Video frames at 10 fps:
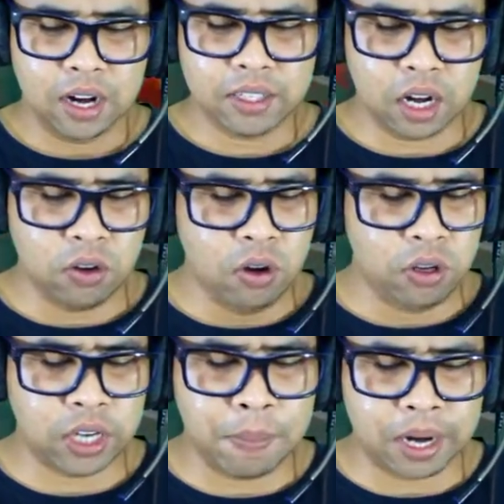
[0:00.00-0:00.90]
Ajar
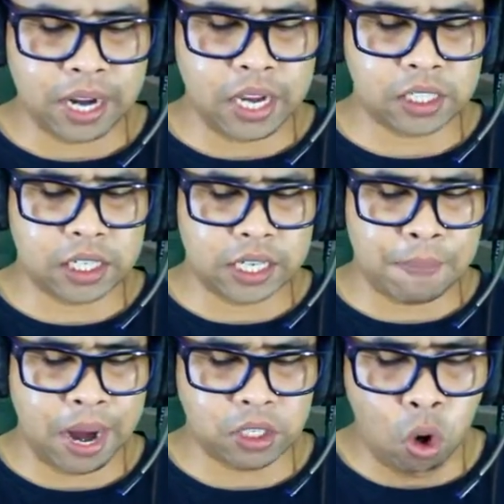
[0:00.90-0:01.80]
dulu, sabar guys.
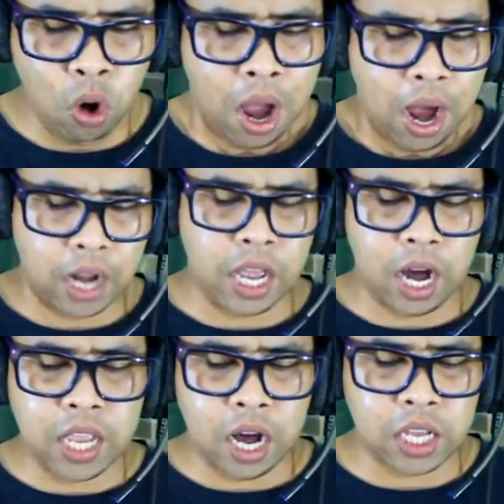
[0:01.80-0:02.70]
Kita maju. Ajar
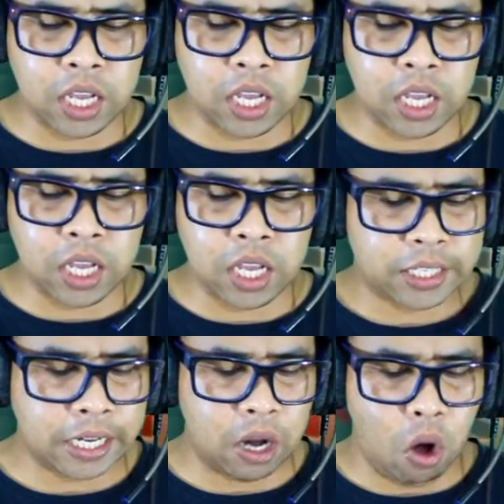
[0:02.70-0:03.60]
ajar ajar Pukul.
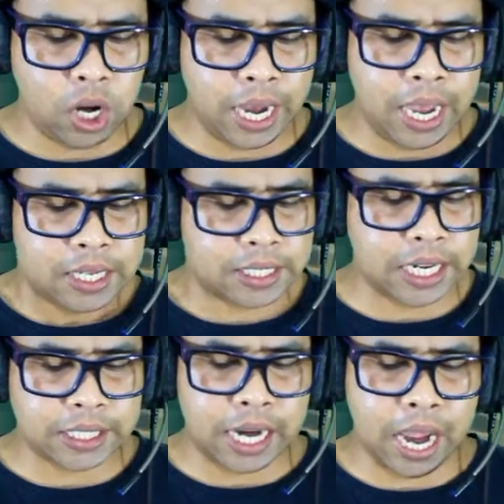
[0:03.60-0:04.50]
Set. Oke. Okay.
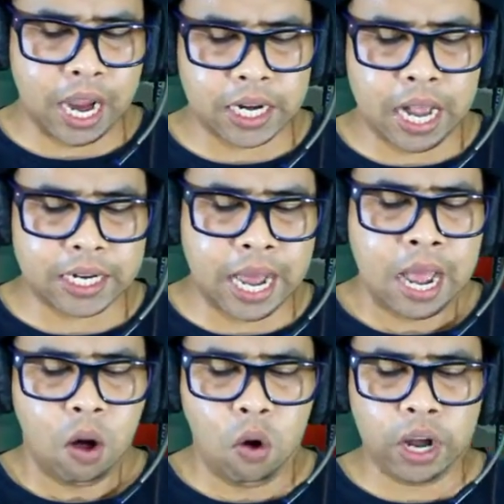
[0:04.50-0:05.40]
Set. Eh, gak kena
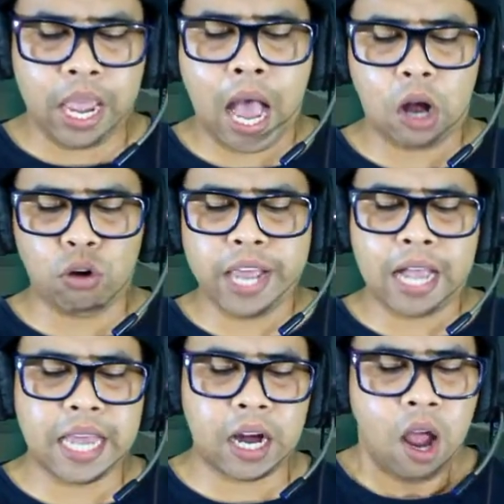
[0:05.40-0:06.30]
aku
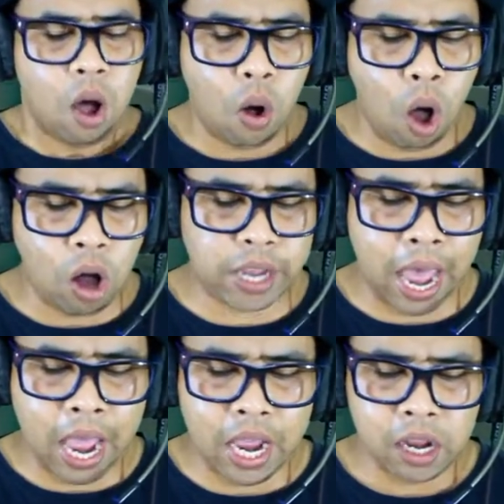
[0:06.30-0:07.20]
diajar. Oke.
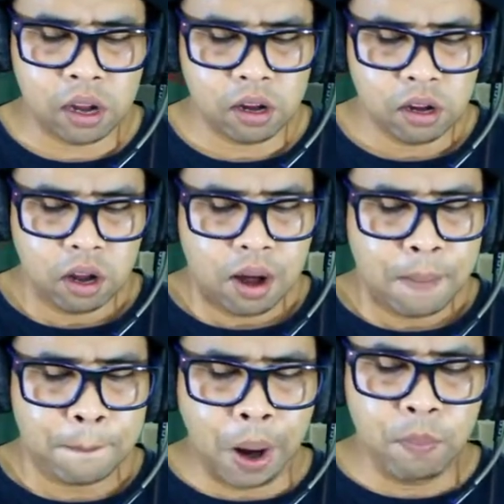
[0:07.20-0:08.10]
Okay.
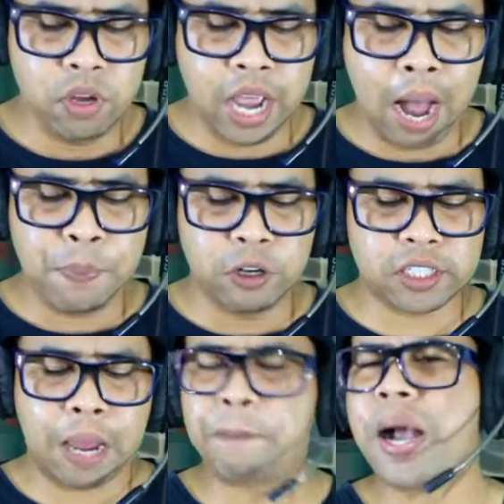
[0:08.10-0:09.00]
Oh, Ya ampun
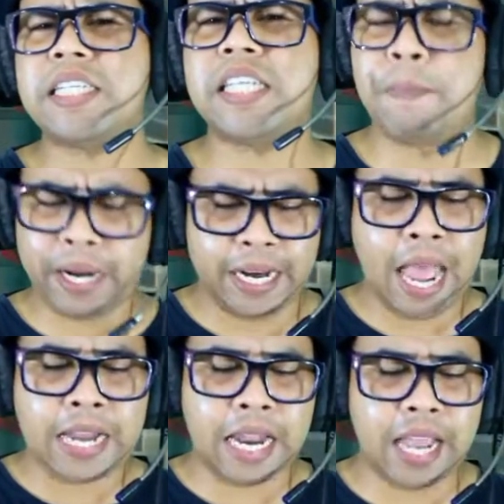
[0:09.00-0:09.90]
sembaknya sampai
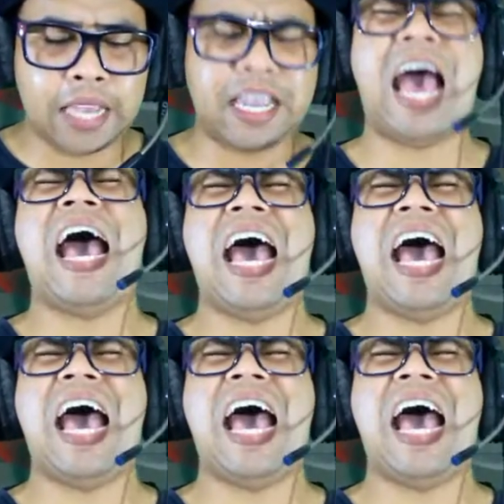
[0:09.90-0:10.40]
kelihatan guys. Oke.